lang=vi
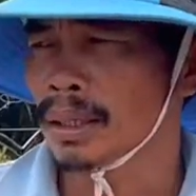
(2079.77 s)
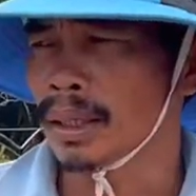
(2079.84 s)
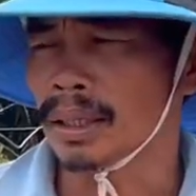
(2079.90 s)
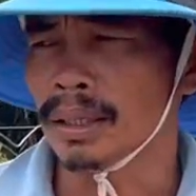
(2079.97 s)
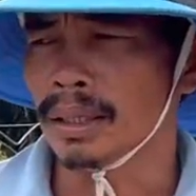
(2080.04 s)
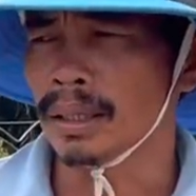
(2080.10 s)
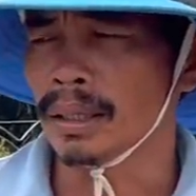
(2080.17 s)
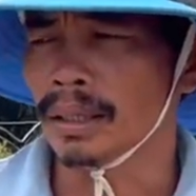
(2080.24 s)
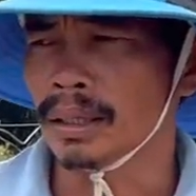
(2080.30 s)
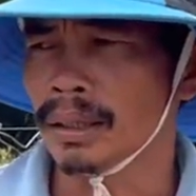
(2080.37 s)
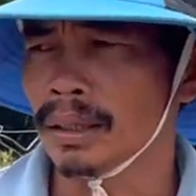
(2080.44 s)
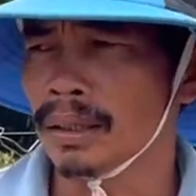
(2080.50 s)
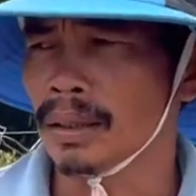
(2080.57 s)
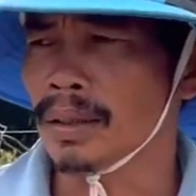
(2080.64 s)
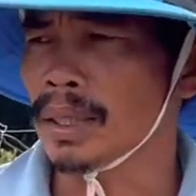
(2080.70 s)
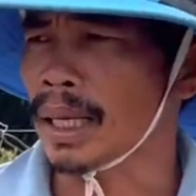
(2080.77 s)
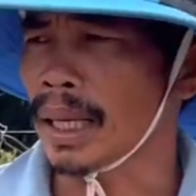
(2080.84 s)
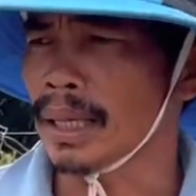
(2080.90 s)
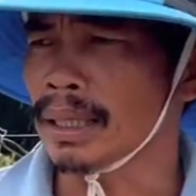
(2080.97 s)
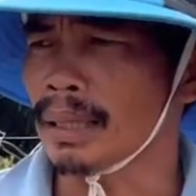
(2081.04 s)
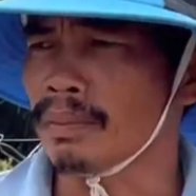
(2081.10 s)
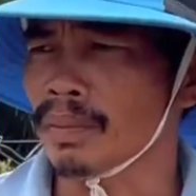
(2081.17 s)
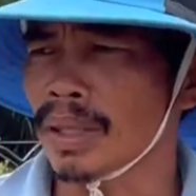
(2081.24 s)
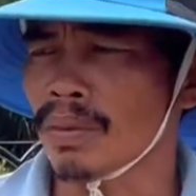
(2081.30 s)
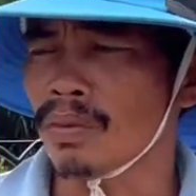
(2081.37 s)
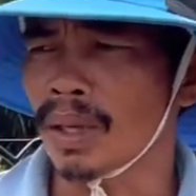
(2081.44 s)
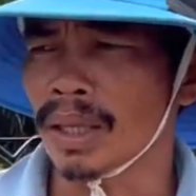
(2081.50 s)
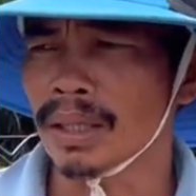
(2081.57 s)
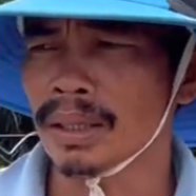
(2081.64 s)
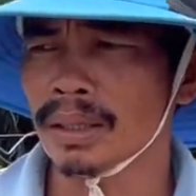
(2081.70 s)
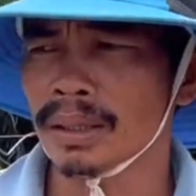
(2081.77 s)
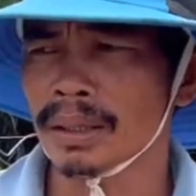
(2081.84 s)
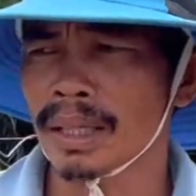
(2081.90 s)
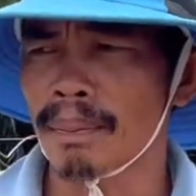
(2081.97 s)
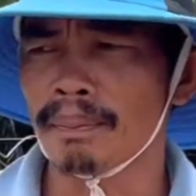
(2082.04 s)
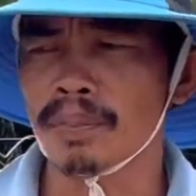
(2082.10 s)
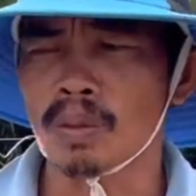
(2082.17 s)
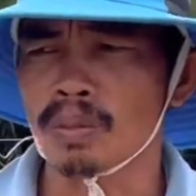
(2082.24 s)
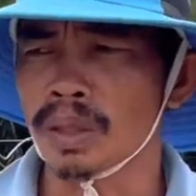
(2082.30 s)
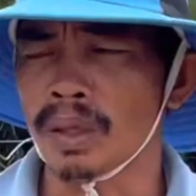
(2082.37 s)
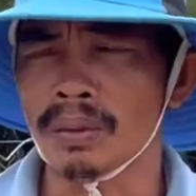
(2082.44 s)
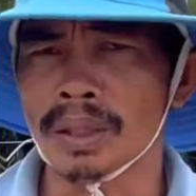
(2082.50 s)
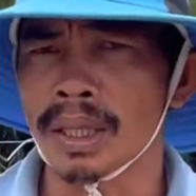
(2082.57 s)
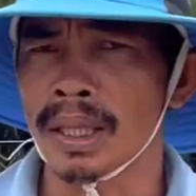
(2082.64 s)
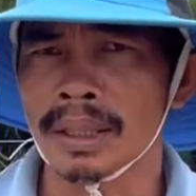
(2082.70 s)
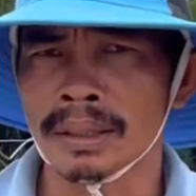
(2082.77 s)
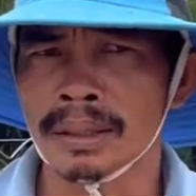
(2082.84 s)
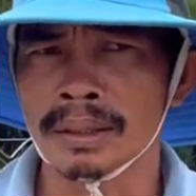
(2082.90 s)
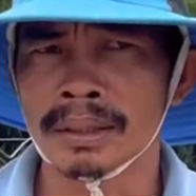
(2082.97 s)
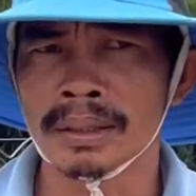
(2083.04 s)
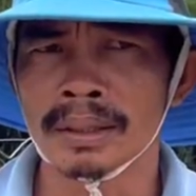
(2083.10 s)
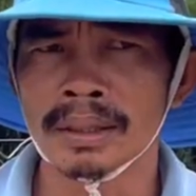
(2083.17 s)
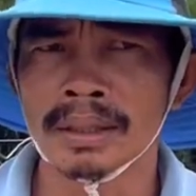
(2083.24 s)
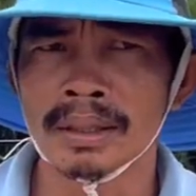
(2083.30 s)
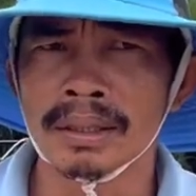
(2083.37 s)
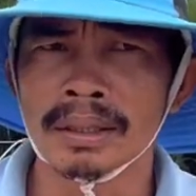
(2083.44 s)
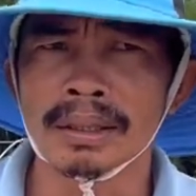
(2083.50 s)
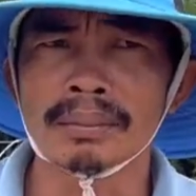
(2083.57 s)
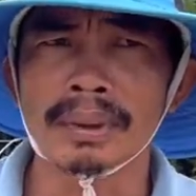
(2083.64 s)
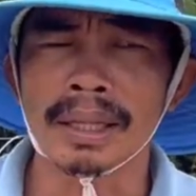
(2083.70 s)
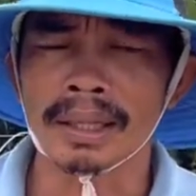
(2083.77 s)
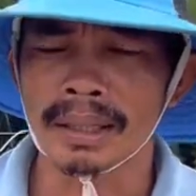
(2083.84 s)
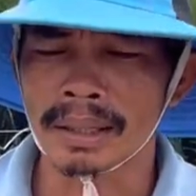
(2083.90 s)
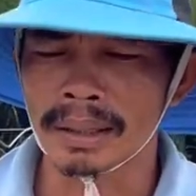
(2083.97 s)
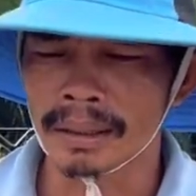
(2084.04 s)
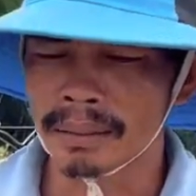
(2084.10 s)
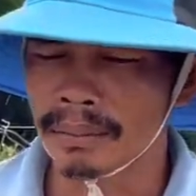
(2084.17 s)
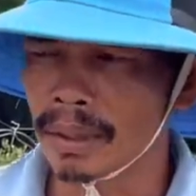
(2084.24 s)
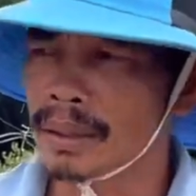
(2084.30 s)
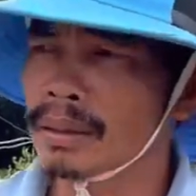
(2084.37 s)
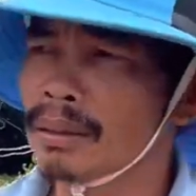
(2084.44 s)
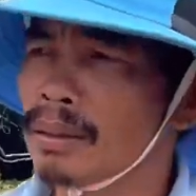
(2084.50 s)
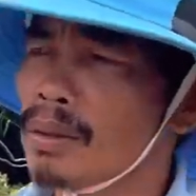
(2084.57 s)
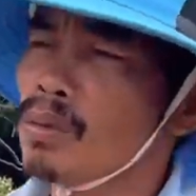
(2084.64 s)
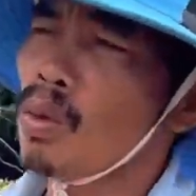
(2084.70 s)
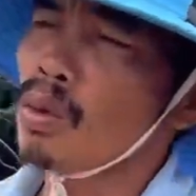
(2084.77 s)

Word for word: thì nó chạy tầm chắc khoảng 50 dầu vậy nhưng mà mình có